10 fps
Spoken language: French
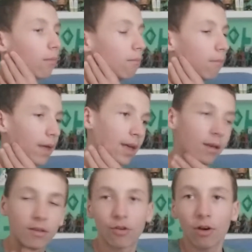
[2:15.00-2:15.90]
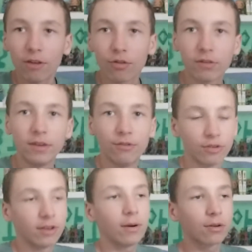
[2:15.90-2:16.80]
Mais ils s'en lassent aussi. Il faut
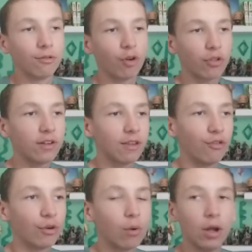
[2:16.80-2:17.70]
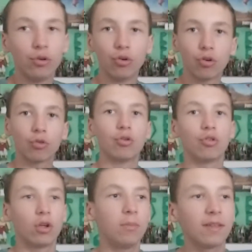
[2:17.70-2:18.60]
savoir que Fortnite, ça fait quoi Deux ans, deux
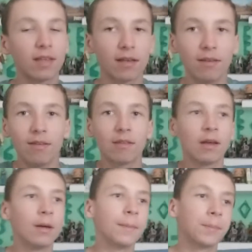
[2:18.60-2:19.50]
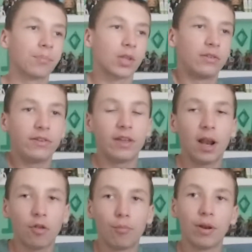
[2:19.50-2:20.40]
ans et demi que ça existe Si es
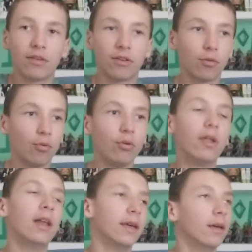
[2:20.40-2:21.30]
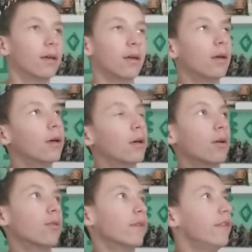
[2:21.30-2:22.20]
là depuis la saison 1, allez,
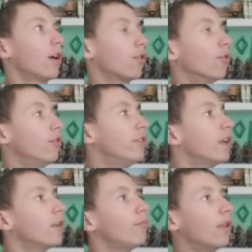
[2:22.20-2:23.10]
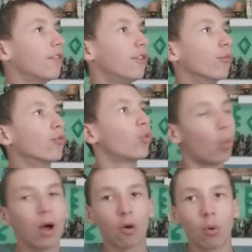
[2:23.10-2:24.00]
on va dire que si tu es là depuis la saison
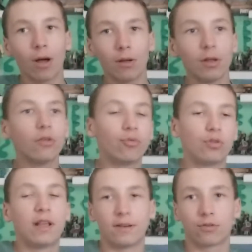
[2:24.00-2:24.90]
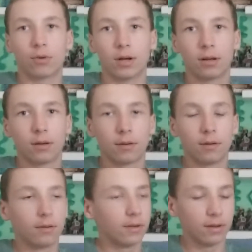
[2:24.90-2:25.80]
3, quoi, tu te lasses, quoi.
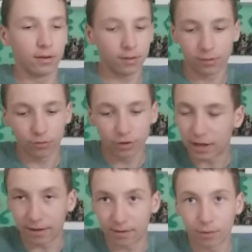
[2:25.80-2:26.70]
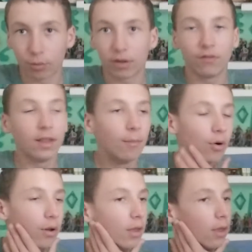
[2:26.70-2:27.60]
Euh, tu te lasses. Donc
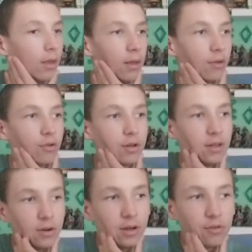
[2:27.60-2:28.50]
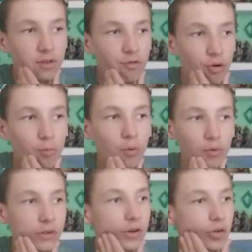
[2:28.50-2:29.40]
évidemment, il y en a aussi, il faut
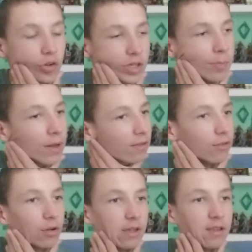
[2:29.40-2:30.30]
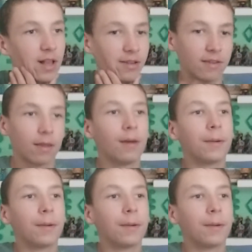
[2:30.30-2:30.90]
comprendre aussi que ceux qui partent, c'est ceux qui se lassent.